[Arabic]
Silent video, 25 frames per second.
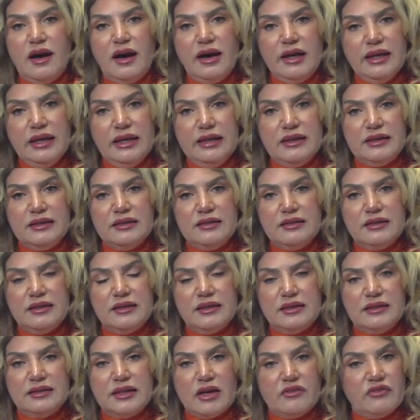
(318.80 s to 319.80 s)

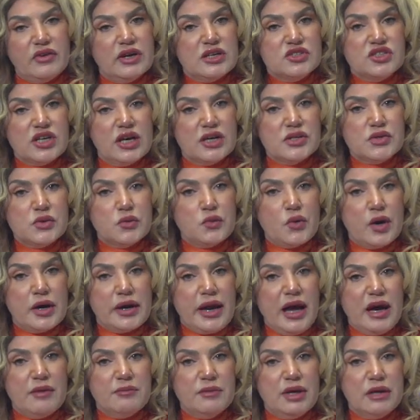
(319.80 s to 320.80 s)
أخيرا تفاجأ
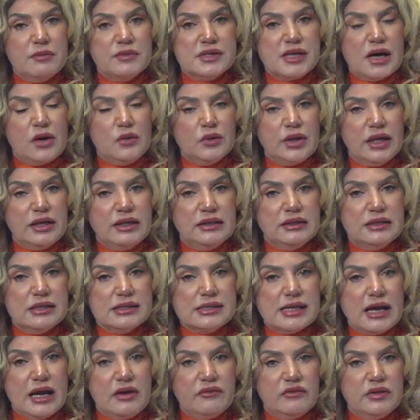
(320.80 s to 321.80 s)
زوار حمام ساونا
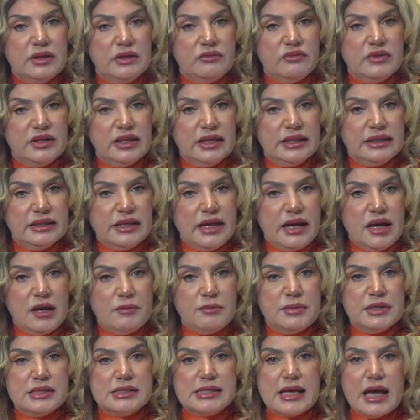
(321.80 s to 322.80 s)
للنساء في فيينا
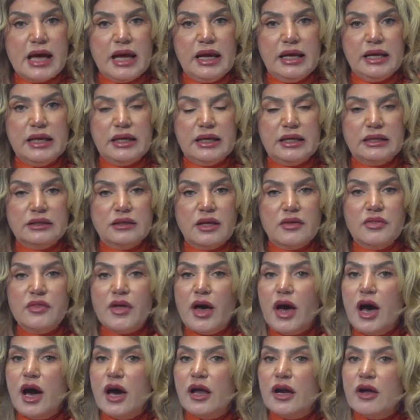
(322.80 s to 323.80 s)
بزائر
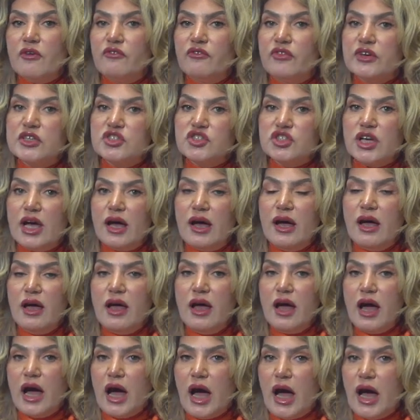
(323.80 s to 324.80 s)
ظهر فجأة
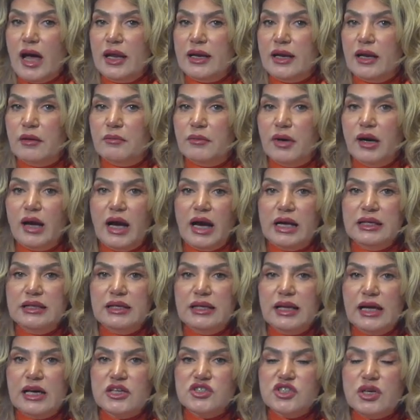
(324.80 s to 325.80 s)
على
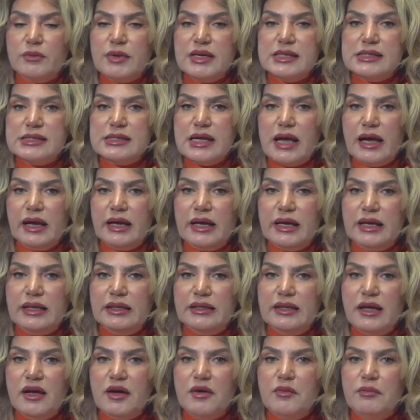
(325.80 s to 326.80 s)
مقعد الخشب
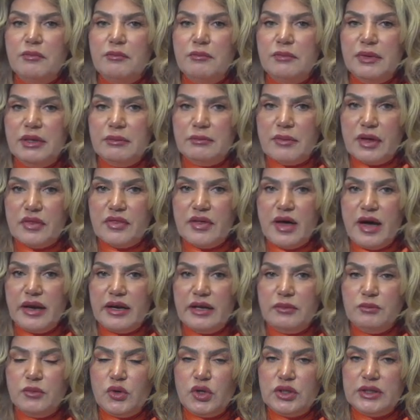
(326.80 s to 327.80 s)
الساخن
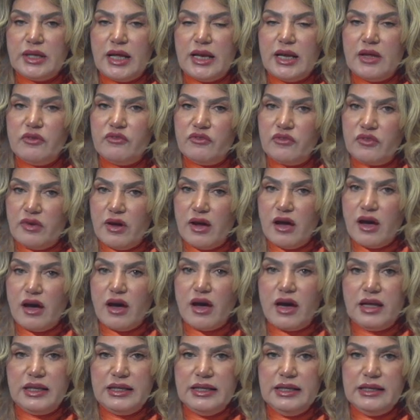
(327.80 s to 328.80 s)
بمظهر مختلف
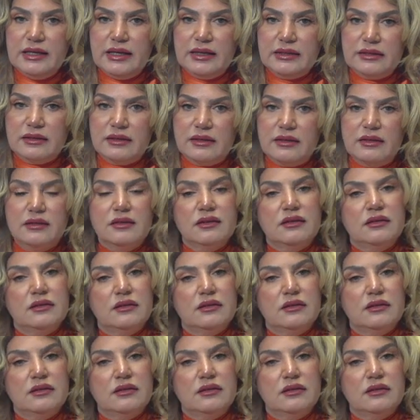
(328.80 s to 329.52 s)
قليلا